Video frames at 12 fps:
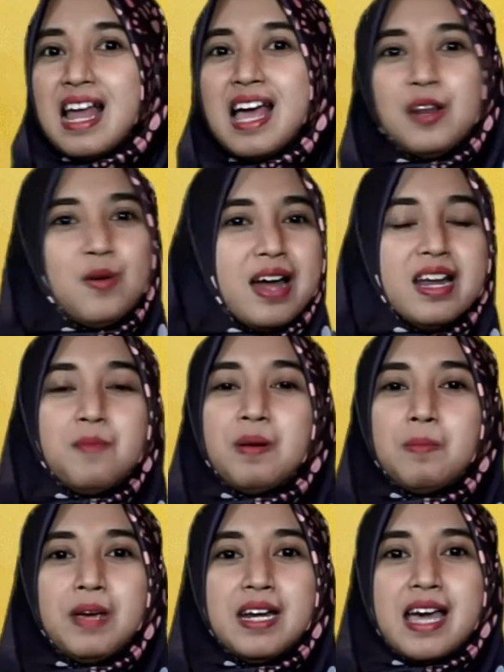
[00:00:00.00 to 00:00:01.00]
selalu ada
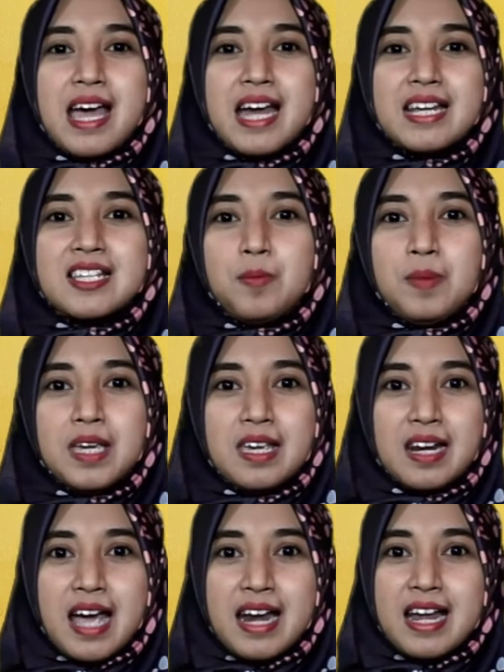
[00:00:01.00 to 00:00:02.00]
perbedaan isi
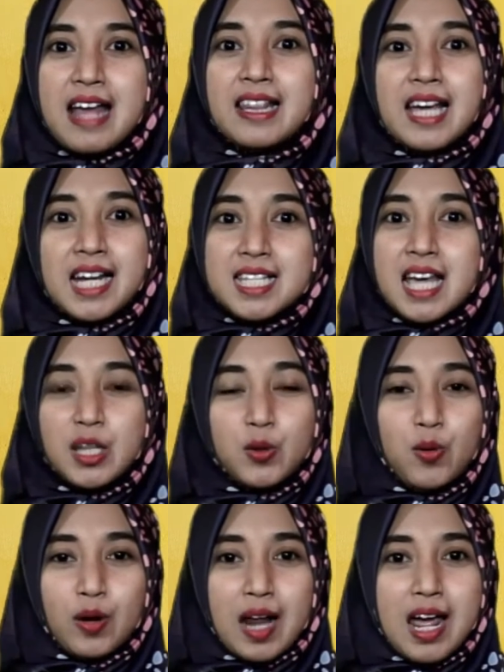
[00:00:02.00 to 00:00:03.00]
pikiran antara
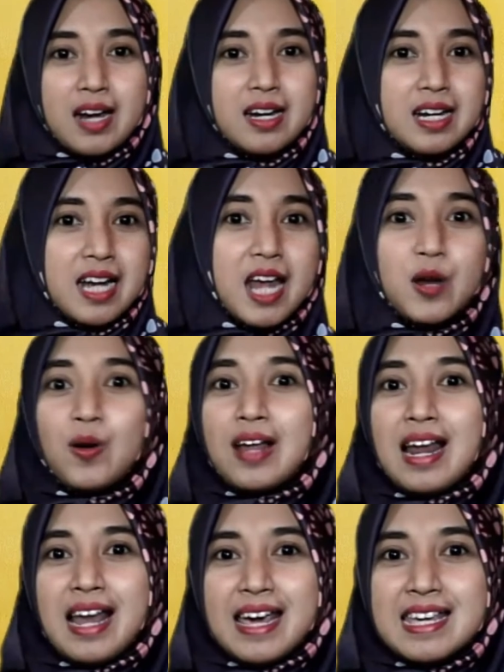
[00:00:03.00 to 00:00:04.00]
satu orang dengan
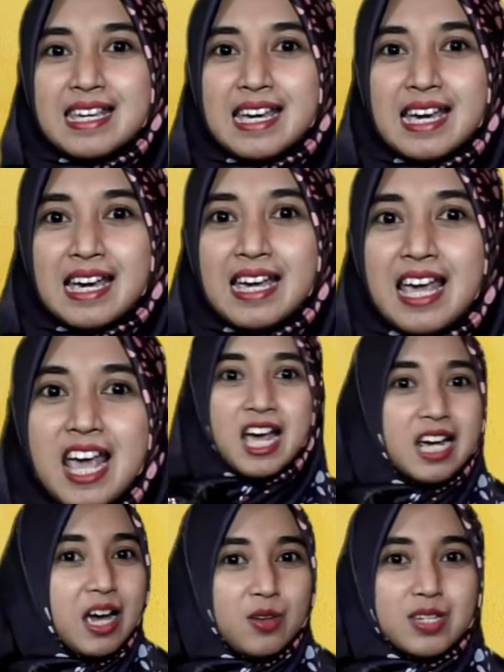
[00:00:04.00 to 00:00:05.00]
orang lainnya.
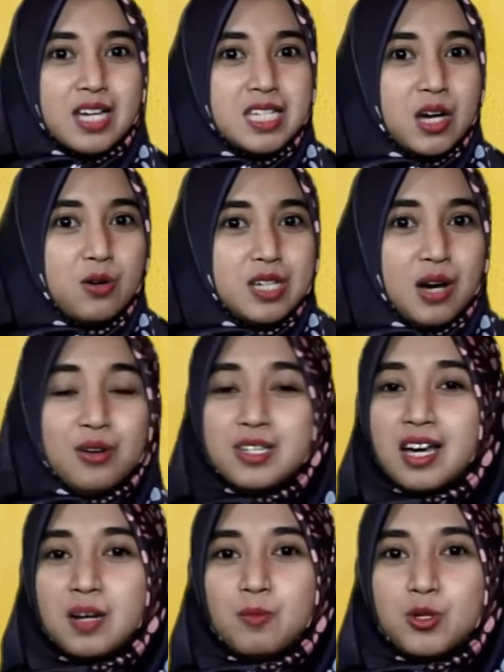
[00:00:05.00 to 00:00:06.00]
Gak usah jauh-jauh
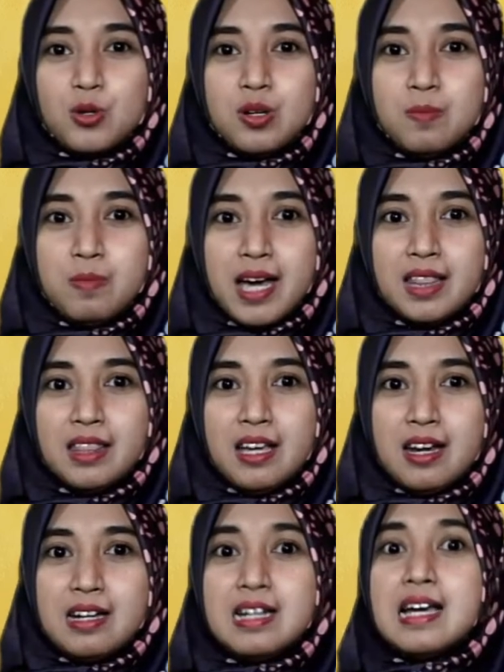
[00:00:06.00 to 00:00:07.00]
cari musuh debat,
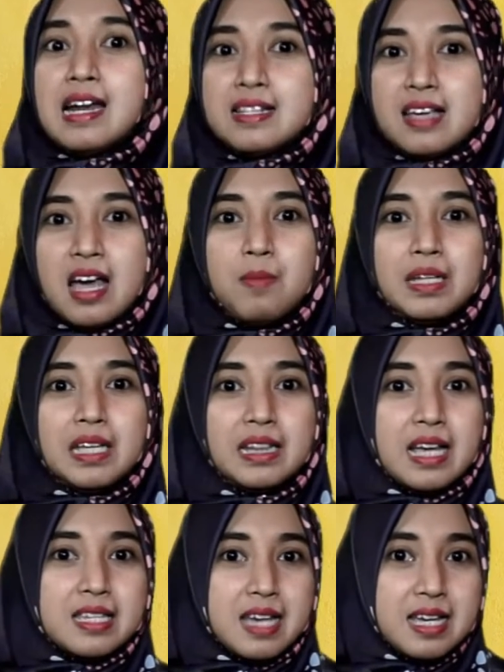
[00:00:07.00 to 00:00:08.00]
dengan sahabat
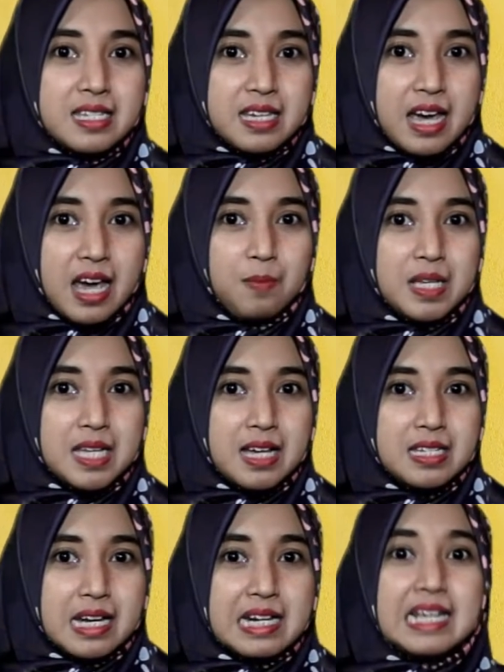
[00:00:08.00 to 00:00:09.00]
kita saja
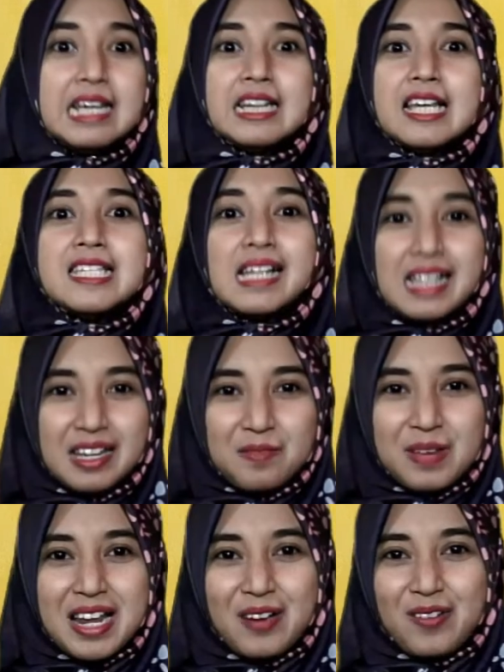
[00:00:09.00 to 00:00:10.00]
bisa jadi kita
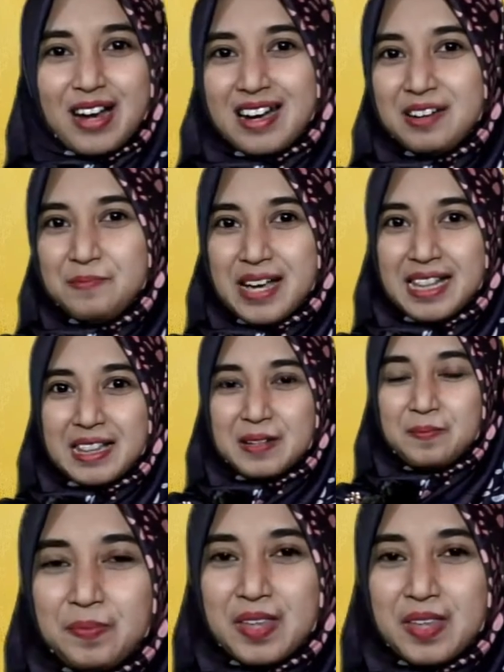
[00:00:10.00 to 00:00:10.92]
sering melakukan debat.